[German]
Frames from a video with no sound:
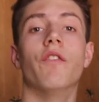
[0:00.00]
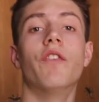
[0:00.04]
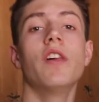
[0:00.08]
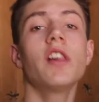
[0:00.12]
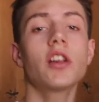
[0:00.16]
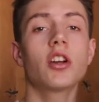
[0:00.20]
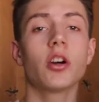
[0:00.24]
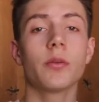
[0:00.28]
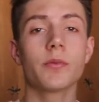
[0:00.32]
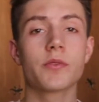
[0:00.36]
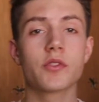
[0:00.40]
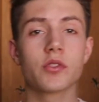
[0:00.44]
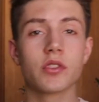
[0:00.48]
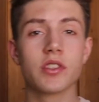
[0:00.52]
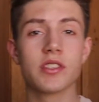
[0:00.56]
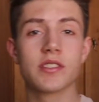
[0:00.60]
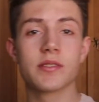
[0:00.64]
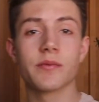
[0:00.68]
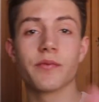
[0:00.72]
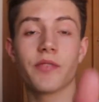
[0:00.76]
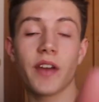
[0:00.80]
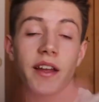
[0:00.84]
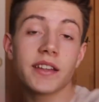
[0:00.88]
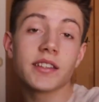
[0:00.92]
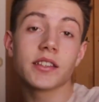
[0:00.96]
Willkommen zu
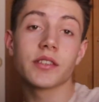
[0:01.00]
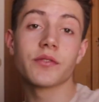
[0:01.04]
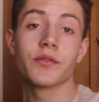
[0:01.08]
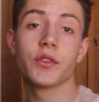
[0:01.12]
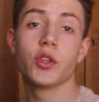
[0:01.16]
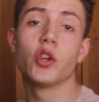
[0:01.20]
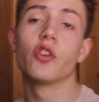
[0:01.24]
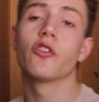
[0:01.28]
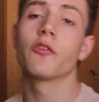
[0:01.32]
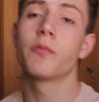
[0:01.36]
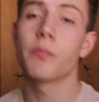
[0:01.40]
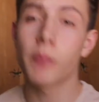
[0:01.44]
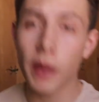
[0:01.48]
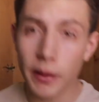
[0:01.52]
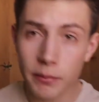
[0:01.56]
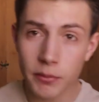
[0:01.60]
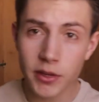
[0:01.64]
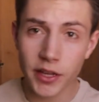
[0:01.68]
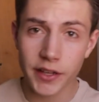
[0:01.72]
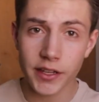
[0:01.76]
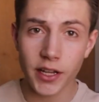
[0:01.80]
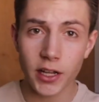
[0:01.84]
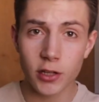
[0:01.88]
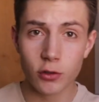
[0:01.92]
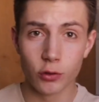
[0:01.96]
diesem weiteren Video auf
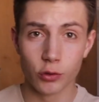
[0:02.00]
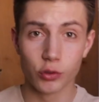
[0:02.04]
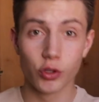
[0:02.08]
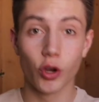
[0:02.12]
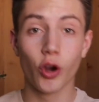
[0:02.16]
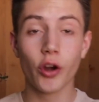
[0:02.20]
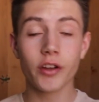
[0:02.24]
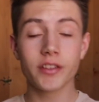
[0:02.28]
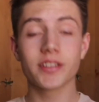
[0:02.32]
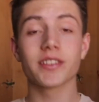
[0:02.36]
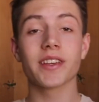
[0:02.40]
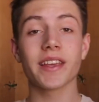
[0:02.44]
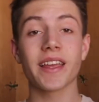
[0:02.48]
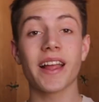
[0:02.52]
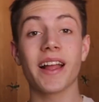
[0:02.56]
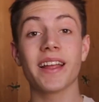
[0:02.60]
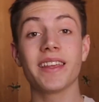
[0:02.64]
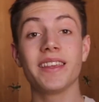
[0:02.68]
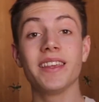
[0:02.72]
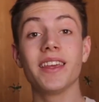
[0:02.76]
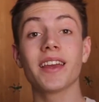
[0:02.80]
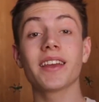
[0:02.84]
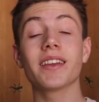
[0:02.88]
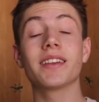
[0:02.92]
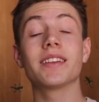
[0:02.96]
meinem Kanal und heute
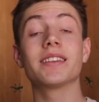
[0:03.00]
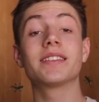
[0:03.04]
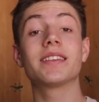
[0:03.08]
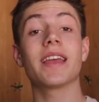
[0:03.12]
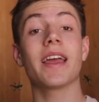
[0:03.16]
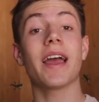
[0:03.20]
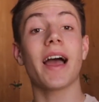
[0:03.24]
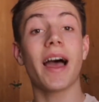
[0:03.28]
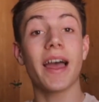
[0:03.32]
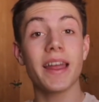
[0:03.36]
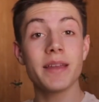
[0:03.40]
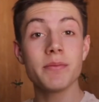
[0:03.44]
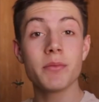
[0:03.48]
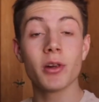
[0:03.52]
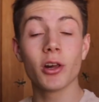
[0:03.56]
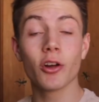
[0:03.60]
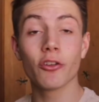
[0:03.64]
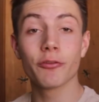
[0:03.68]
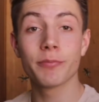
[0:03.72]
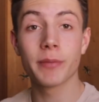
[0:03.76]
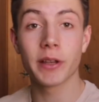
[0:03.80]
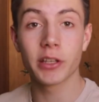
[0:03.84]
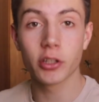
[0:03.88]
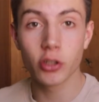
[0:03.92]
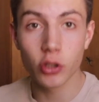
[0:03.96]
reagiere ich einmal
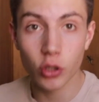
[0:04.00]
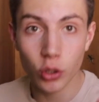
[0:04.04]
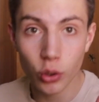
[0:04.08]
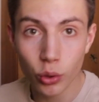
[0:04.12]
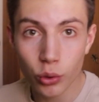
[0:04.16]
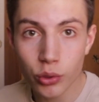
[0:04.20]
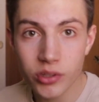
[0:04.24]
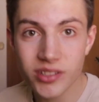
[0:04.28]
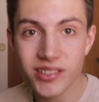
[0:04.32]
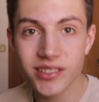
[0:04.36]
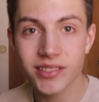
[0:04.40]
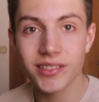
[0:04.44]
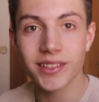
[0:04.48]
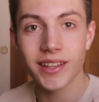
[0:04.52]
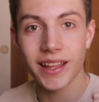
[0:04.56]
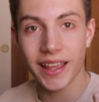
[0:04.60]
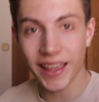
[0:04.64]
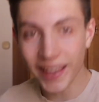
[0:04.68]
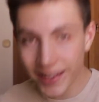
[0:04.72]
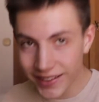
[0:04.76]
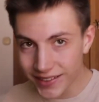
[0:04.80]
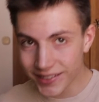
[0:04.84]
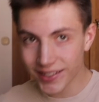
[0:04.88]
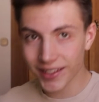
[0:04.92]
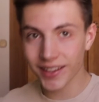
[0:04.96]
auf meinen größten
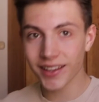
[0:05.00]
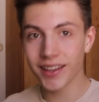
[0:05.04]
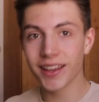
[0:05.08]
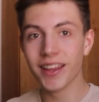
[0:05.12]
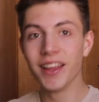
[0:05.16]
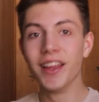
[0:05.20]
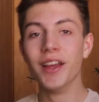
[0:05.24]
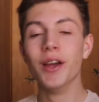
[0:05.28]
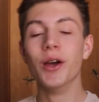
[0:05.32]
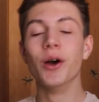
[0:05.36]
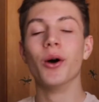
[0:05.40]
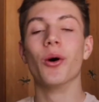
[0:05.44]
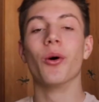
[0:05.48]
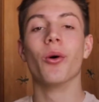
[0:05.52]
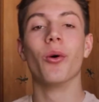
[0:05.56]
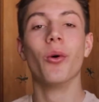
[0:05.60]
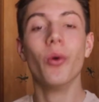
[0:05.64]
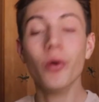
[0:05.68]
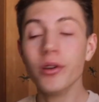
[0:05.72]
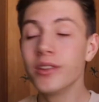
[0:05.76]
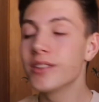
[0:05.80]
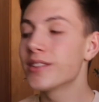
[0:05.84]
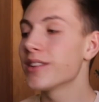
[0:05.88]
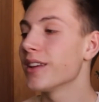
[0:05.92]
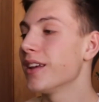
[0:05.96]
Hater
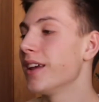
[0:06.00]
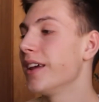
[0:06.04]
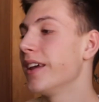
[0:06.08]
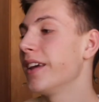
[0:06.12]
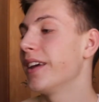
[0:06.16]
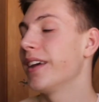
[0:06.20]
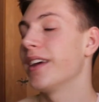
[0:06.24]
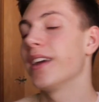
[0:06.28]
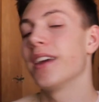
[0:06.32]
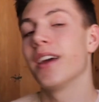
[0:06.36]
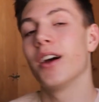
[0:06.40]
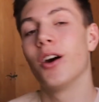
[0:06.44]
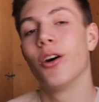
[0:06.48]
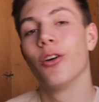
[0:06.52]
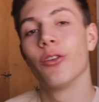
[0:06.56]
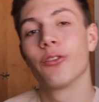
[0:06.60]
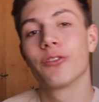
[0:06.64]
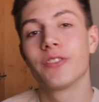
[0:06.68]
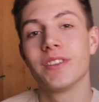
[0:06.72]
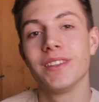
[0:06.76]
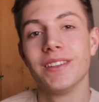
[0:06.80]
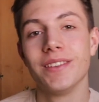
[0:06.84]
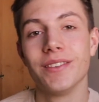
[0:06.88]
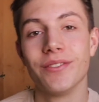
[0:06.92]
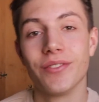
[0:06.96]
und äh,
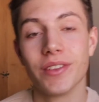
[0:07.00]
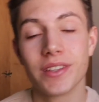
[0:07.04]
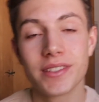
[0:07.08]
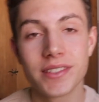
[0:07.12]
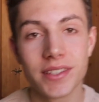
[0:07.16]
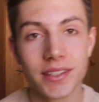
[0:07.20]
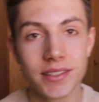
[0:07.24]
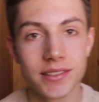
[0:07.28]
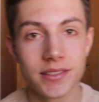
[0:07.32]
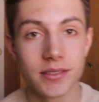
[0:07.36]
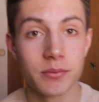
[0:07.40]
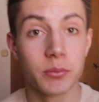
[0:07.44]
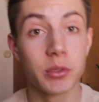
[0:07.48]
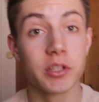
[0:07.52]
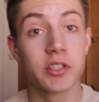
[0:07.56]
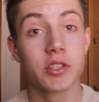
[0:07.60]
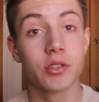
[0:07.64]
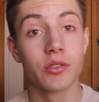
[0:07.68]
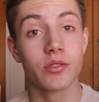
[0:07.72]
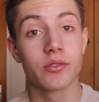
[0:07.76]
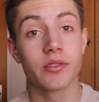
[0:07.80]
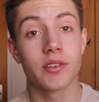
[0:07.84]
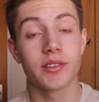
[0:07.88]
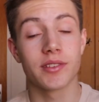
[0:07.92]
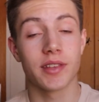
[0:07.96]
auf die witzigsten
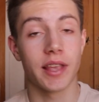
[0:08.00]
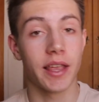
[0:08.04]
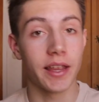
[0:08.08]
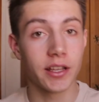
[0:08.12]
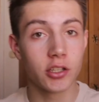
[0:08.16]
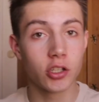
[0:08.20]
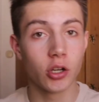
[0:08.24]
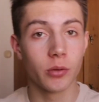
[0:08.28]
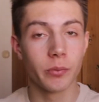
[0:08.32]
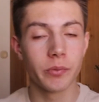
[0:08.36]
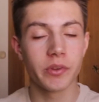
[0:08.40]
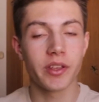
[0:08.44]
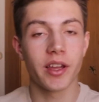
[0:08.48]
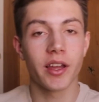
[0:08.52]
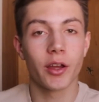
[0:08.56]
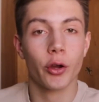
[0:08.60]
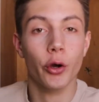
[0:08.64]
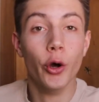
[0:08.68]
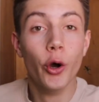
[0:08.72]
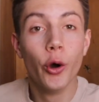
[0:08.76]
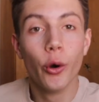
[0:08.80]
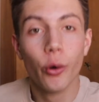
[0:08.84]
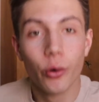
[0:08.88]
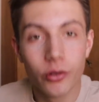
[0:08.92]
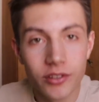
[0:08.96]
bzw.
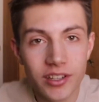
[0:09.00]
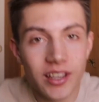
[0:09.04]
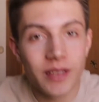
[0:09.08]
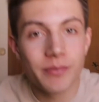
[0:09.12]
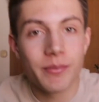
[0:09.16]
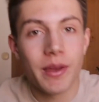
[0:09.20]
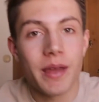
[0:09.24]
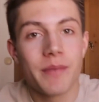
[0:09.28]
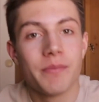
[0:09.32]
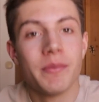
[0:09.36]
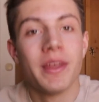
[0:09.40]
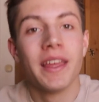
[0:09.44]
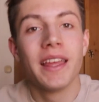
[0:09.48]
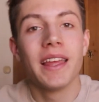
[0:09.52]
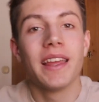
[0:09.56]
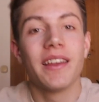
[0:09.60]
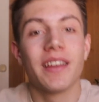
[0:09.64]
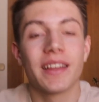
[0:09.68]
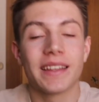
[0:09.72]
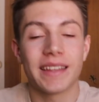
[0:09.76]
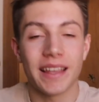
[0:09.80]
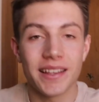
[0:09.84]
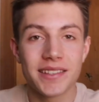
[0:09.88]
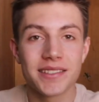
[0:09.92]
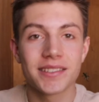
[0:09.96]
Hate-Kommentare unter meinem
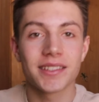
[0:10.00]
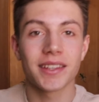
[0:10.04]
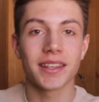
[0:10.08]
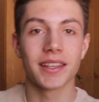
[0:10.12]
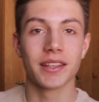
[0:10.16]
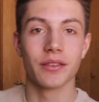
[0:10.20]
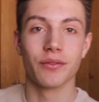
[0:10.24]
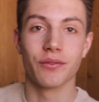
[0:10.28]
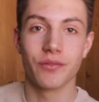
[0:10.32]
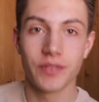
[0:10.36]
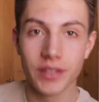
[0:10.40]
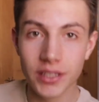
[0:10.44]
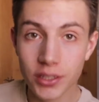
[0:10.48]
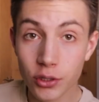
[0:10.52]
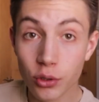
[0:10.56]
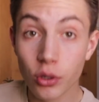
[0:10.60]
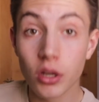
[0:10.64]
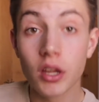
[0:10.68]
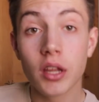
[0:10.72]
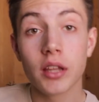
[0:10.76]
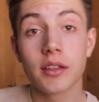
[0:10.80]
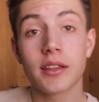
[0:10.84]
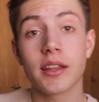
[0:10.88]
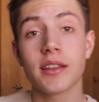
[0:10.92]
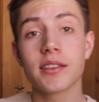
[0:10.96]
gestrigen Video.
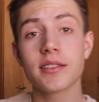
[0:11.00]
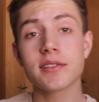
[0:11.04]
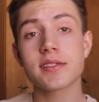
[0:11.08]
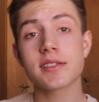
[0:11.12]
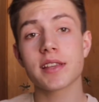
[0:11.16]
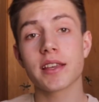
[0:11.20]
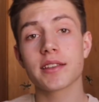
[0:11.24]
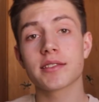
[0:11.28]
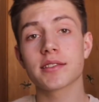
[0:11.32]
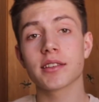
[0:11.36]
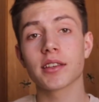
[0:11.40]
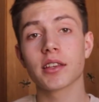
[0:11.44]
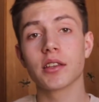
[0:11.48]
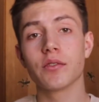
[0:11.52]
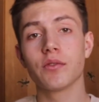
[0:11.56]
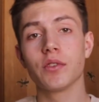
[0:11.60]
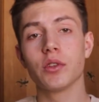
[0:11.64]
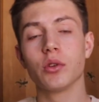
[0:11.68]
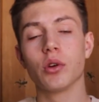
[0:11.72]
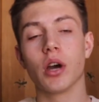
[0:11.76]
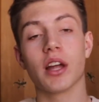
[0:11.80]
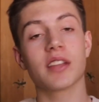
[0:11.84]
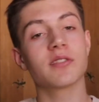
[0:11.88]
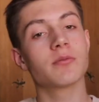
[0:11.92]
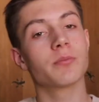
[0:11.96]
Denn das gestrige
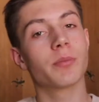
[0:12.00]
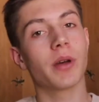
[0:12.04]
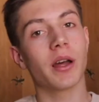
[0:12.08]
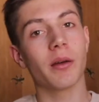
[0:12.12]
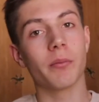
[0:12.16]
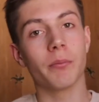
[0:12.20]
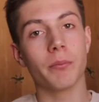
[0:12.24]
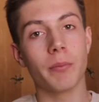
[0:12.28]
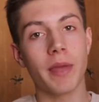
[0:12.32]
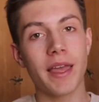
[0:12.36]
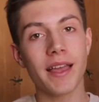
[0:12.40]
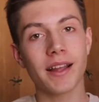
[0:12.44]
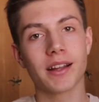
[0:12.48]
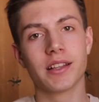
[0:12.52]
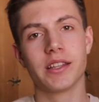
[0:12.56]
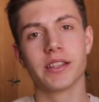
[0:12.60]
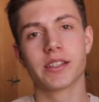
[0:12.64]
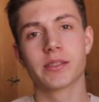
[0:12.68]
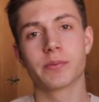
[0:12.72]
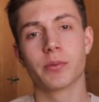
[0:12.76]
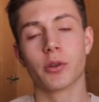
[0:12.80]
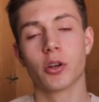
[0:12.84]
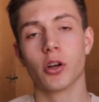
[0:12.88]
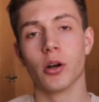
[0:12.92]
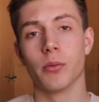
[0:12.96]
Video hat ein paar mehr
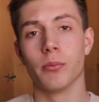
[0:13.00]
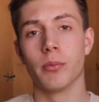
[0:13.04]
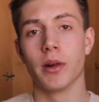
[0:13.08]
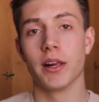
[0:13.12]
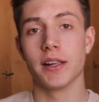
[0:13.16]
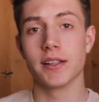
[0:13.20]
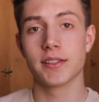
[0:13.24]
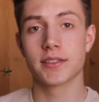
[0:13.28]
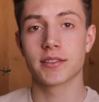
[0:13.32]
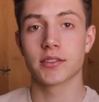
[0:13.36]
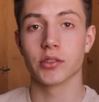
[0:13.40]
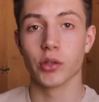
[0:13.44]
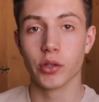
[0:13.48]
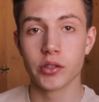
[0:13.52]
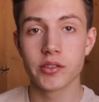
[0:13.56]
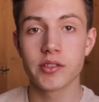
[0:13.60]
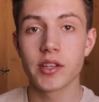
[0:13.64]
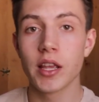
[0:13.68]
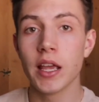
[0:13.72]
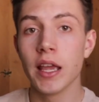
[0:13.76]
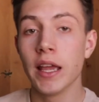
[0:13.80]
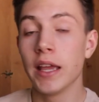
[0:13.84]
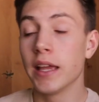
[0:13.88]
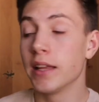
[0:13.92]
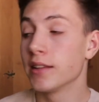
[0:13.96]
Klicks bekommen als
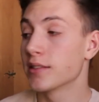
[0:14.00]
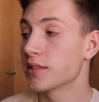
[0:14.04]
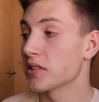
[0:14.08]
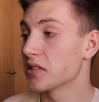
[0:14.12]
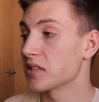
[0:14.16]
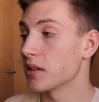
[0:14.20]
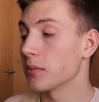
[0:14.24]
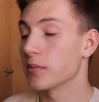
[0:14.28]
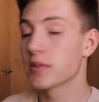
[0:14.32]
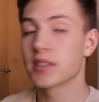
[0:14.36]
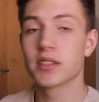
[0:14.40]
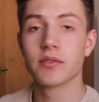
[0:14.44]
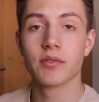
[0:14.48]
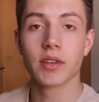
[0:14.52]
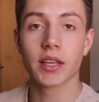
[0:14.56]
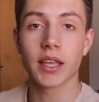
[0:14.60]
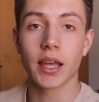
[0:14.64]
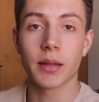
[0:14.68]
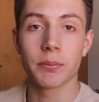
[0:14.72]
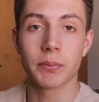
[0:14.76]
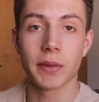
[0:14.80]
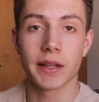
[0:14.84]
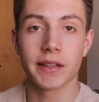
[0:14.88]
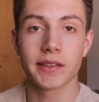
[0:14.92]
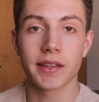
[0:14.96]
sonst. Insgesamt sind wir
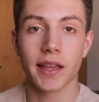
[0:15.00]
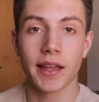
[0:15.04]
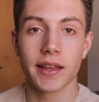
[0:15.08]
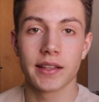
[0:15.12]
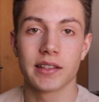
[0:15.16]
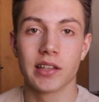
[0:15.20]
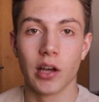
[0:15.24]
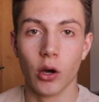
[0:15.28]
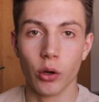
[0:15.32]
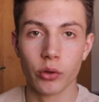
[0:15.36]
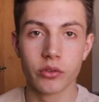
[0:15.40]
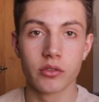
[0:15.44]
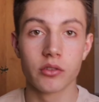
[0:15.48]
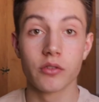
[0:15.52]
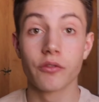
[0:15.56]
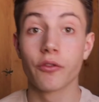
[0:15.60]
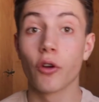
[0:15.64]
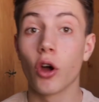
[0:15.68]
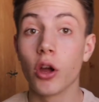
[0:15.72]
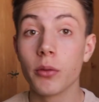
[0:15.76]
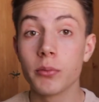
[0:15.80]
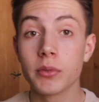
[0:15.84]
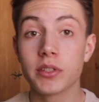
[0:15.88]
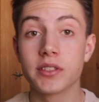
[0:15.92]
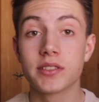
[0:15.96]
gerade bei 3000.
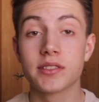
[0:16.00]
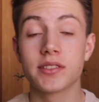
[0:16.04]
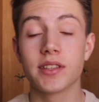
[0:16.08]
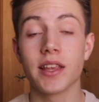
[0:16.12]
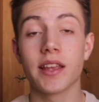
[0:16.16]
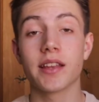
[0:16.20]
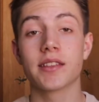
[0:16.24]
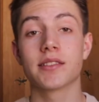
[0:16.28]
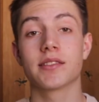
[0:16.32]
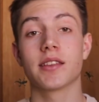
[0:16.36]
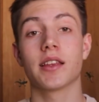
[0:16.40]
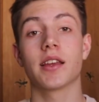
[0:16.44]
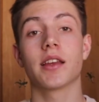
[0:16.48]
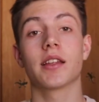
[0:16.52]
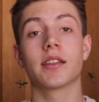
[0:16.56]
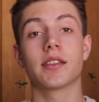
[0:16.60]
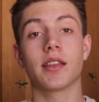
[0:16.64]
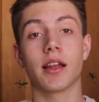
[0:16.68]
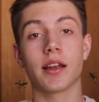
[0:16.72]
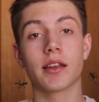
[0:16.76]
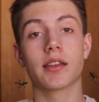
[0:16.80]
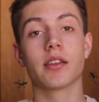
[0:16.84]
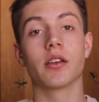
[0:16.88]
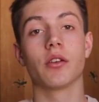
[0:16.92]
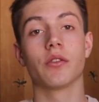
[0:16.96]
Freut mich sehr, sehr.
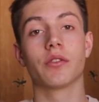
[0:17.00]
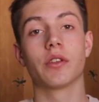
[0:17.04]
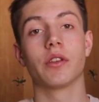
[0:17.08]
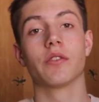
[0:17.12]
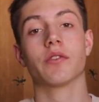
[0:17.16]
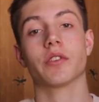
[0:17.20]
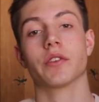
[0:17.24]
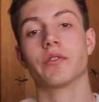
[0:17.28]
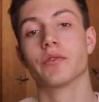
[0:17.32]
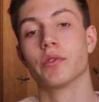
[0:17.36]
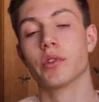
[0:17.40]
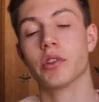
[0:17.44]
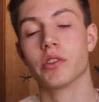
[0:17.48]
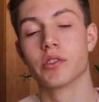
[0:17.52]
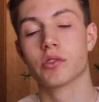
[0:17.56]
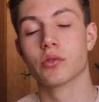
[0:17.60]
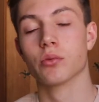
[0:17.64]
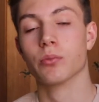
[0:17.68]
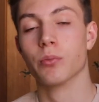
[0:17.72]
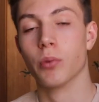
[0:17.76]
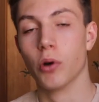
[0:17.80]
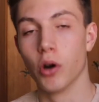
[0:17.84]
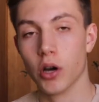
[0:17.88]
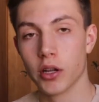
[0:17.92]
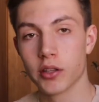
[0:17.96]
Danke auf jeden Fall für den
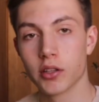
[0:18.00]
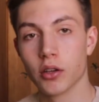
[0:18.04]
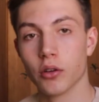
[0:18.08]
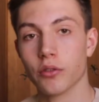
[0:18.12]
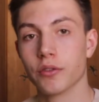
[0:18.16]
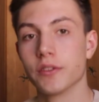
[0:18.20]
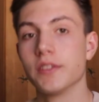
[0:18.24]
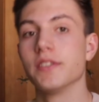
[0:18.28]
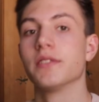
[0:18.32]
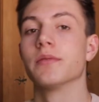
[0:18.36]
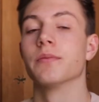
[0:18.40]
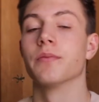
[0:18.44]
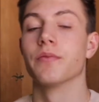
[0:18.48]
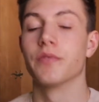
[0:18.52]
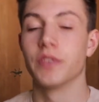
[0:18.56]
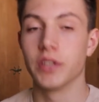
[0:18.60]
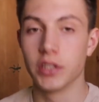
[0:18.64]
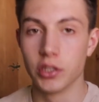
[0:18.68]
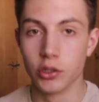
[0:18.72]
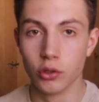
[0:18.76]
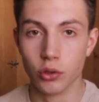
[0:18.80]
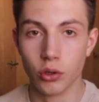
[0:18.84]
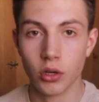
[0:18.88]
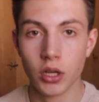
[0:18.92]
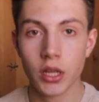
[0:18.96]
Support auf diesem
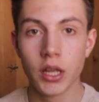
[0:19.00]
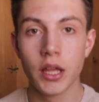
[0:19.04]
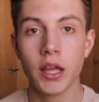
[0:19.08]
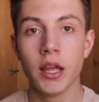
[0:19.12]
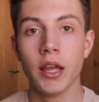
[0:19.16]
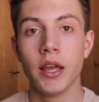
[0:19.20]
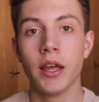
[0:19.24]
Video.